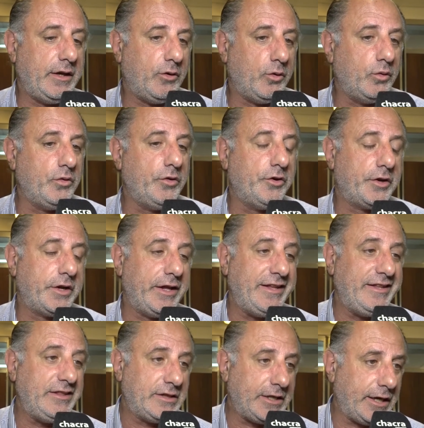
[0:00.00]
eh,
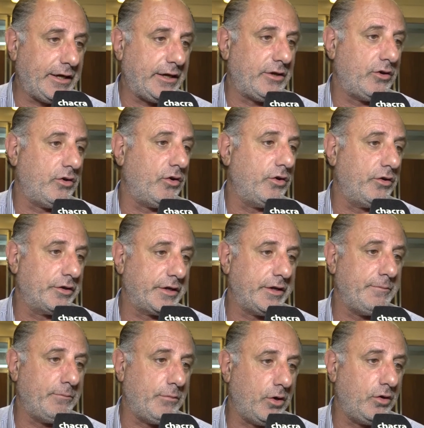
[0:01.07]
conseguimos extender el plazo de
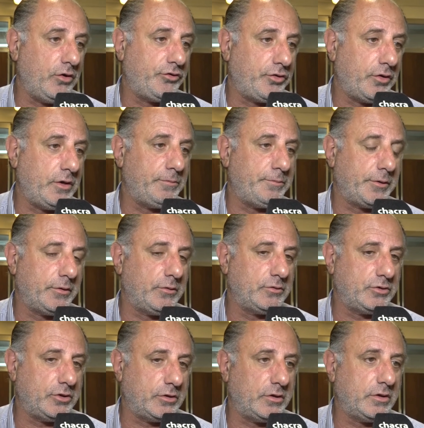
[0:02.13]
la cuota no ahora le vamos a
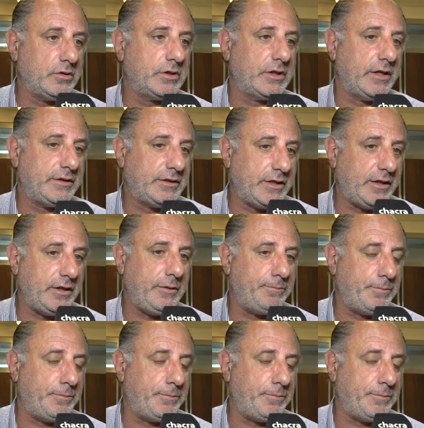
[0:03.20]
preguntar también sobre eso,